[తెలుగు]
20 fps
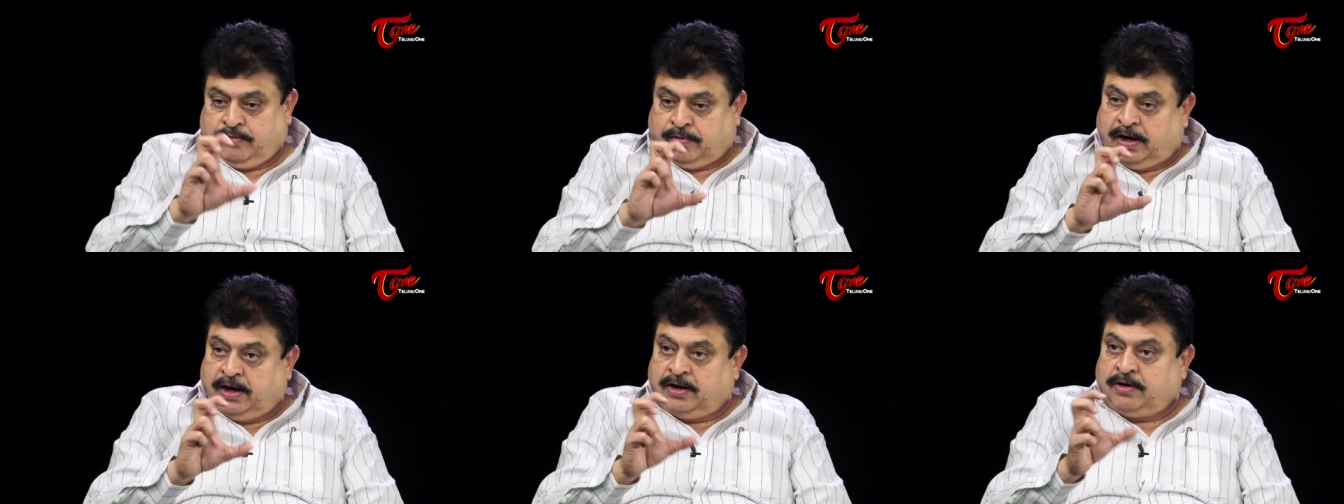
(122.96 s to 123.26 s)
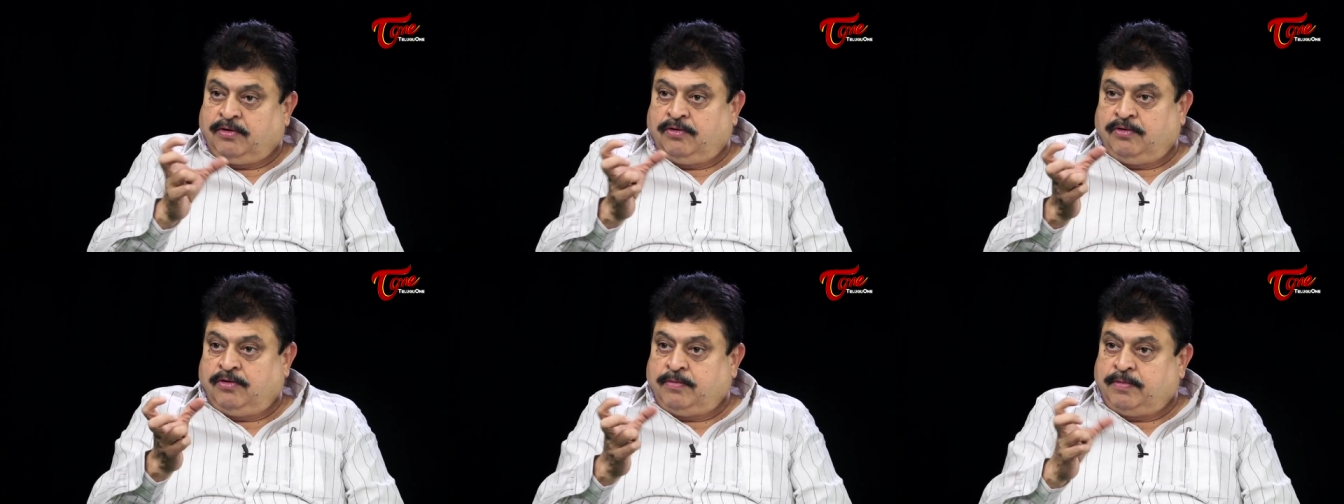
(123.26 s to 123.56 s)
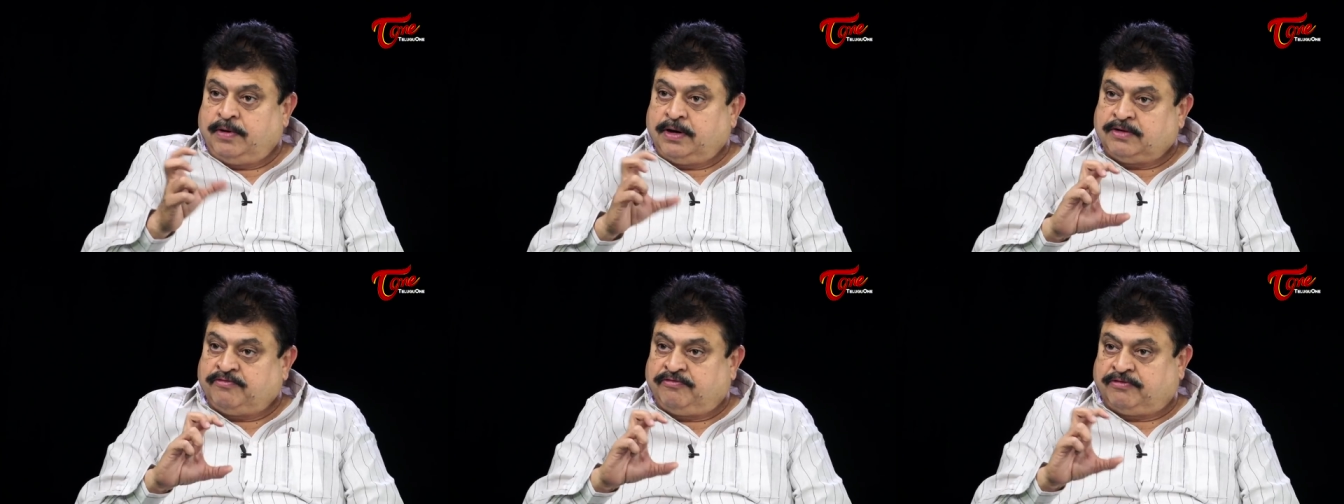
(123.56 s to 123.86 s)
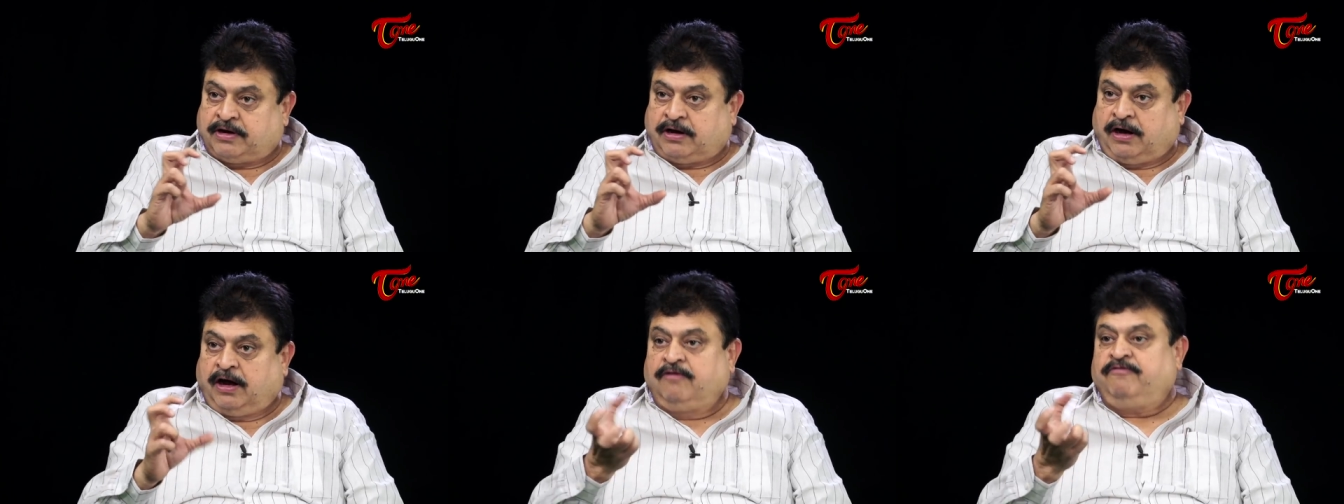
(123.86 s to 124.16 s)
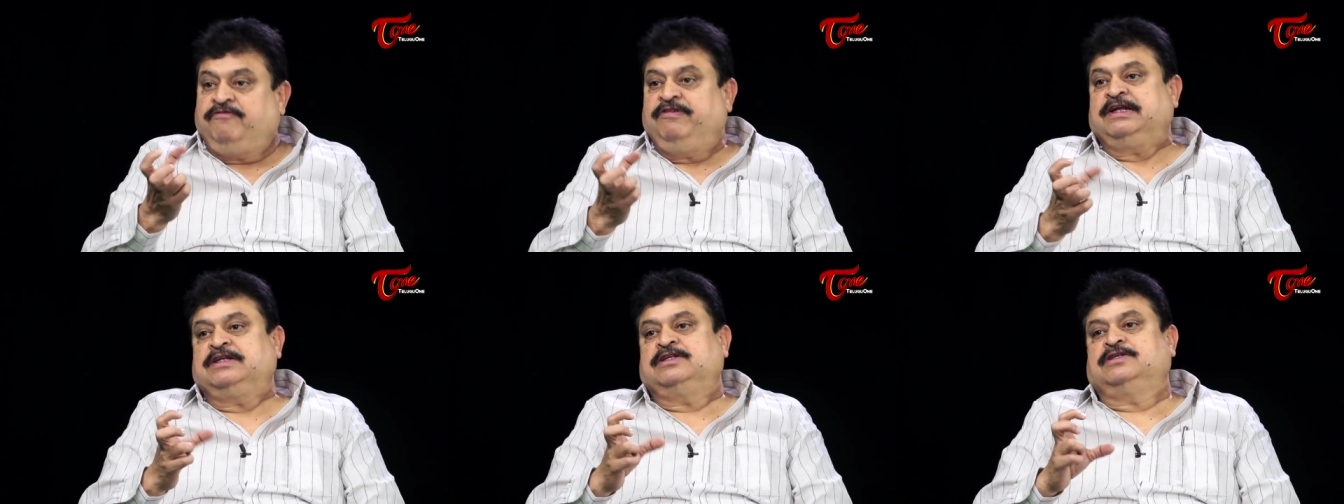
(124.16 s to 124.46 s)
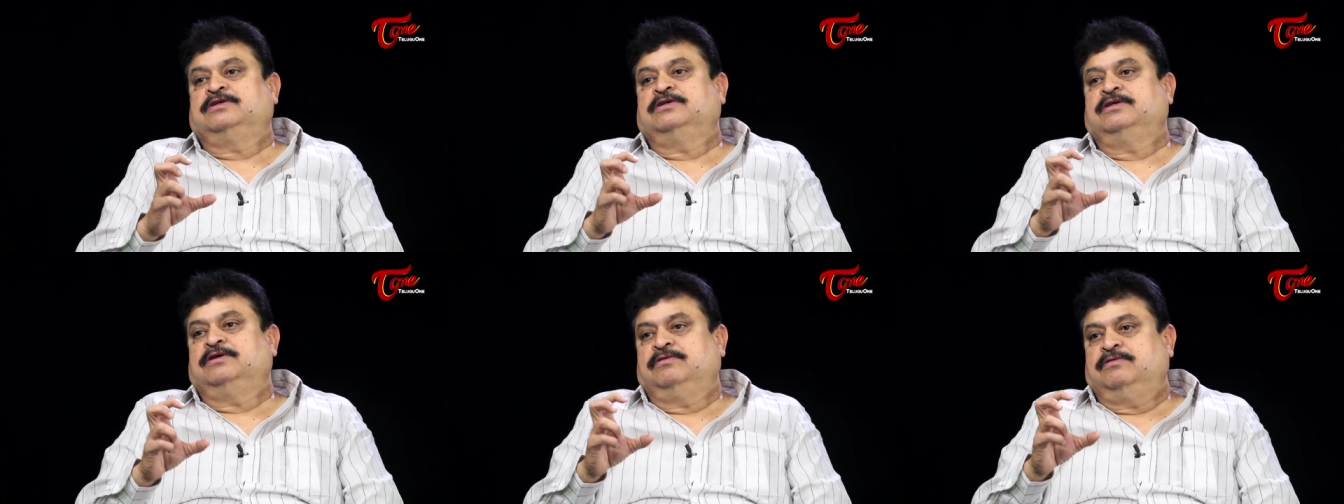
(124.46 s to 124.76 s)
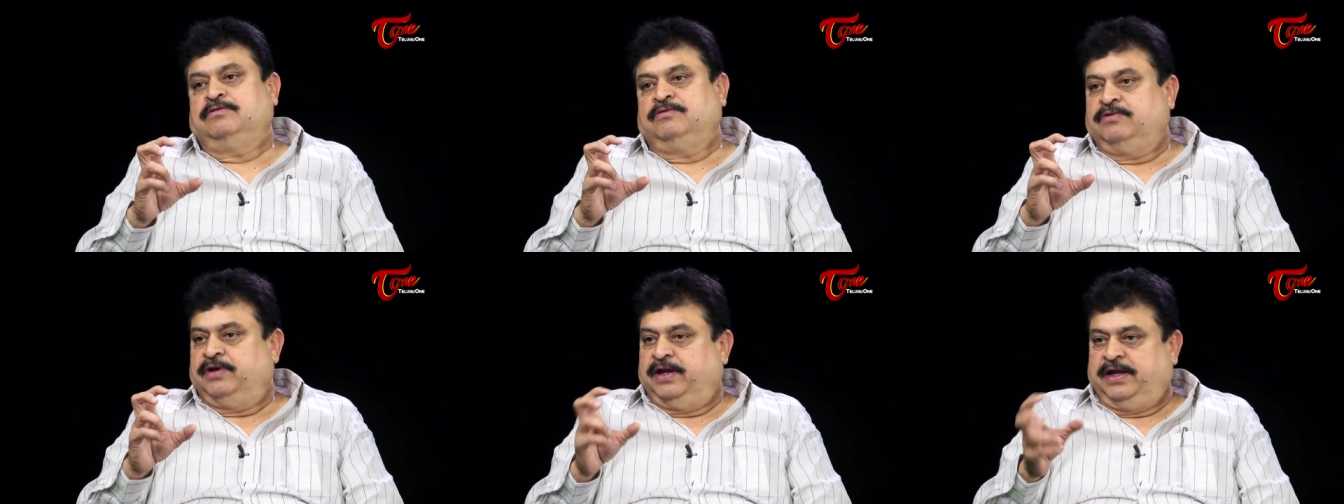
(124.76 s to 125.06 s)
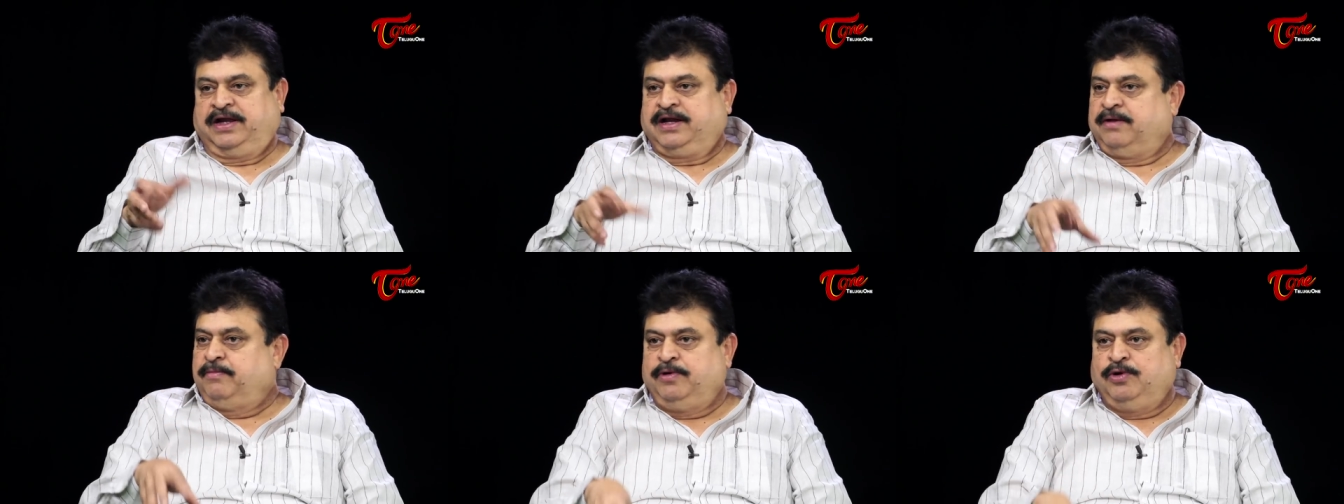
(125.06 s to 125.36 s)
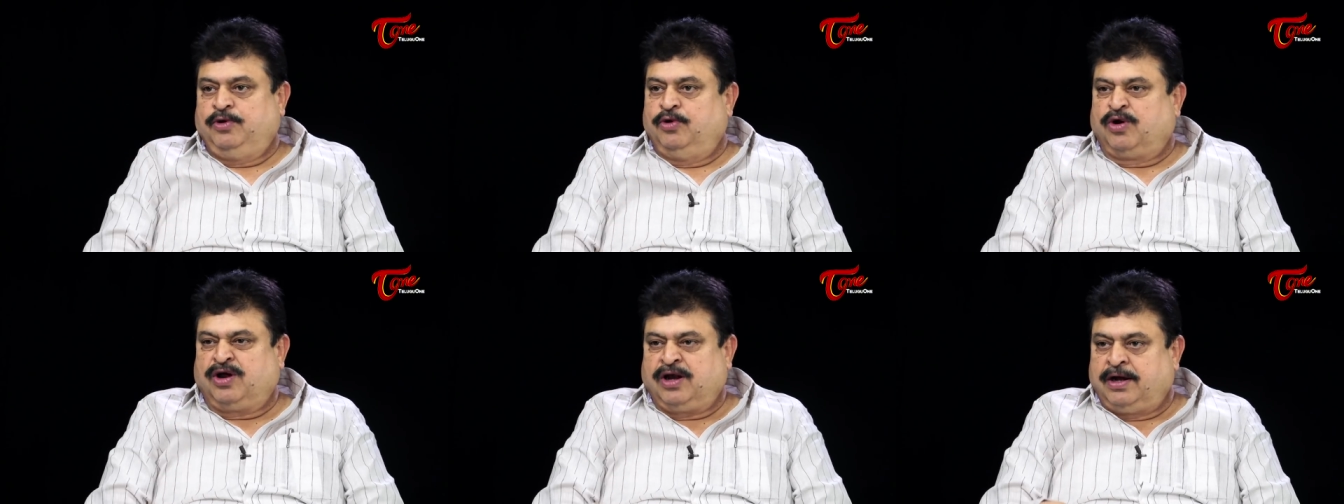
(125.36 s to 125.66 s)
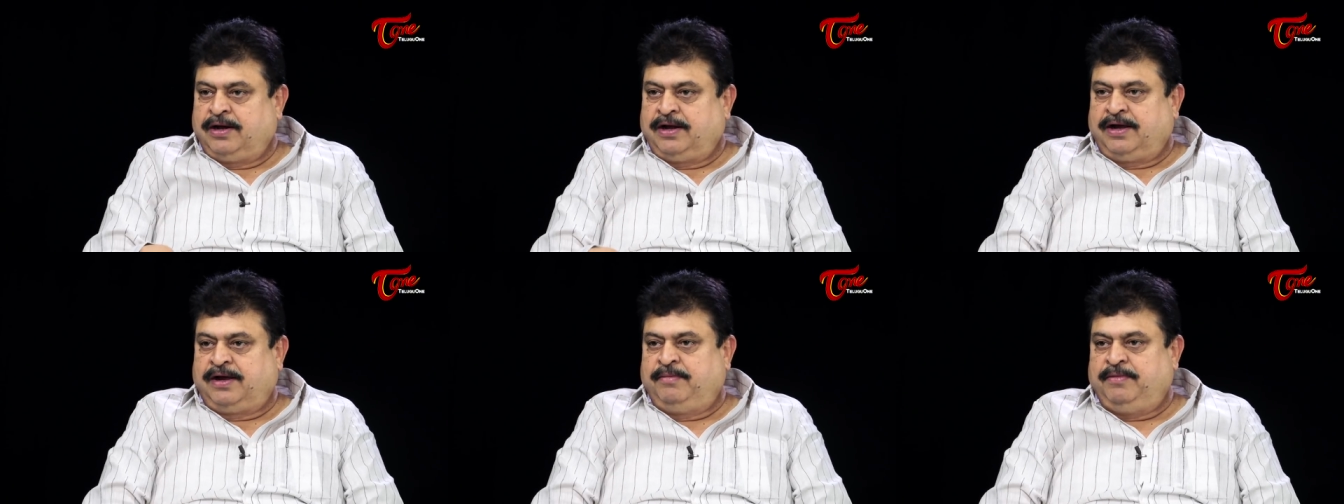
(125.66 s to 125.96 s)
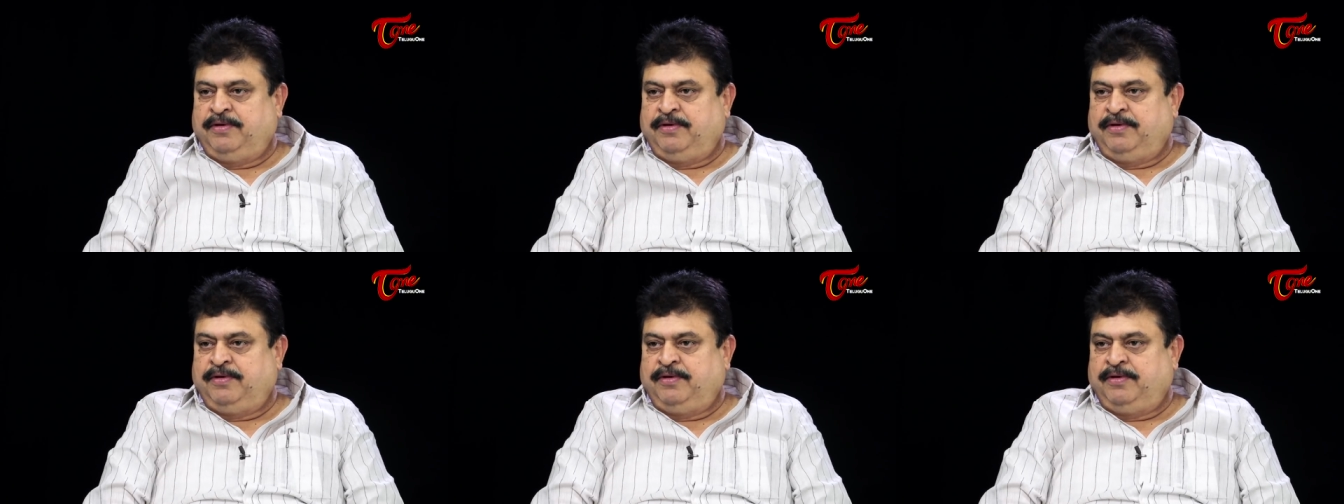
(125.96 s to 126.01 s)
వాళ్ళకు లోపల కాన్ఫ్లిక్ట్స్ ఉన్నాయి ఇక్కడ మేము లోకల్గా